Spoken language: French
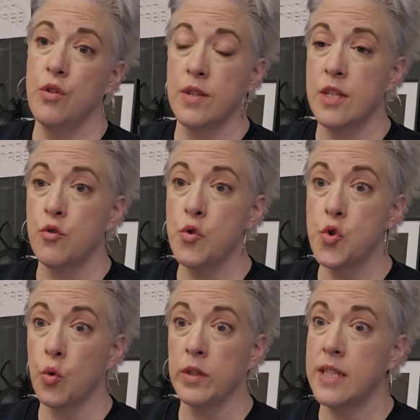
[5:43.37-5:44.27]
ces deux
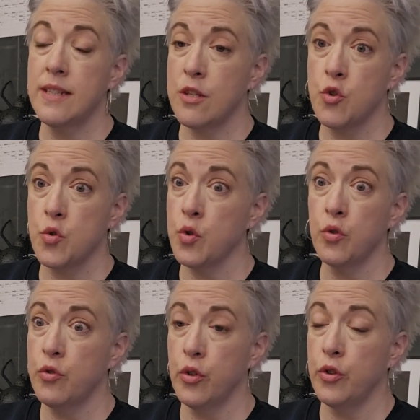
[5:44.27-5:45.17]
journées
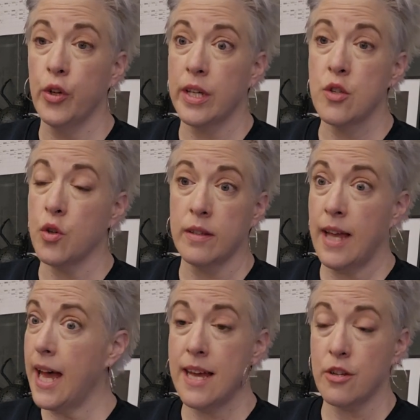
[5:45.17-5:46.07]
d'études, de,
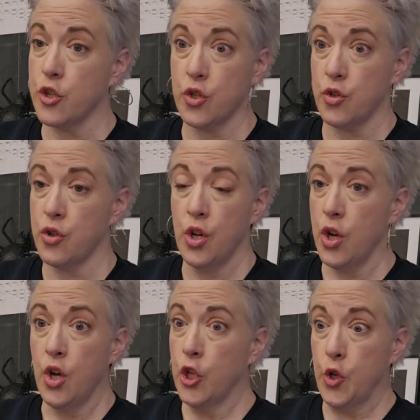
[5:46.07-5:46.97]
réseautage,
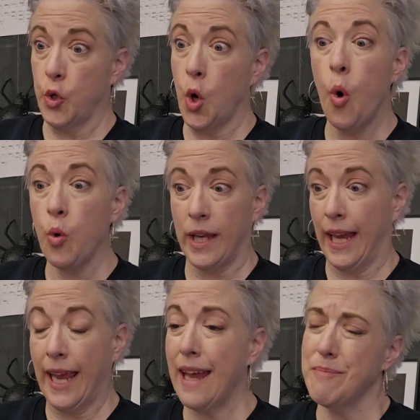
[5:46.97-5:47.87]
de
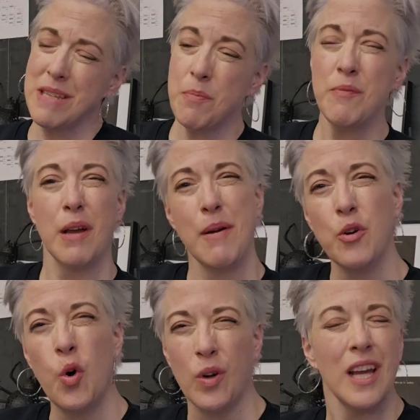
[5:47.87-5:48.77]
congrès. Ce n'est pas vraiment
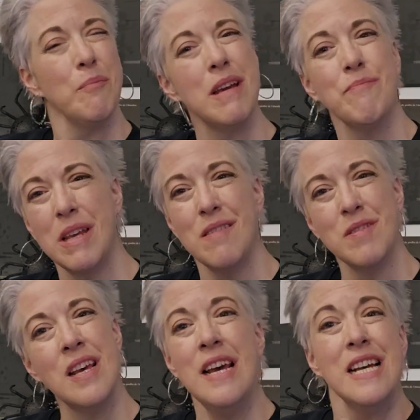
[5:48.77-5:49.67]
un congrès, mais, mais
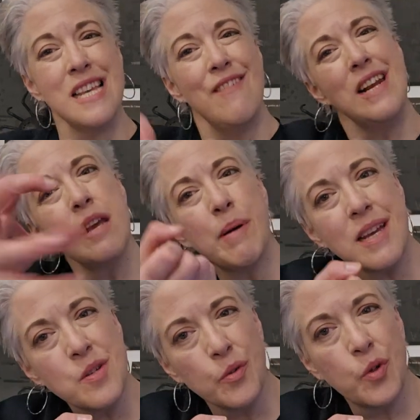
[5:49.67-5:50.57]
ça avait
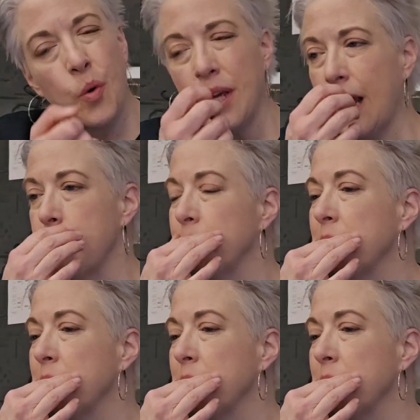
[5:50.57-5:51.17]
l'impression de congrès.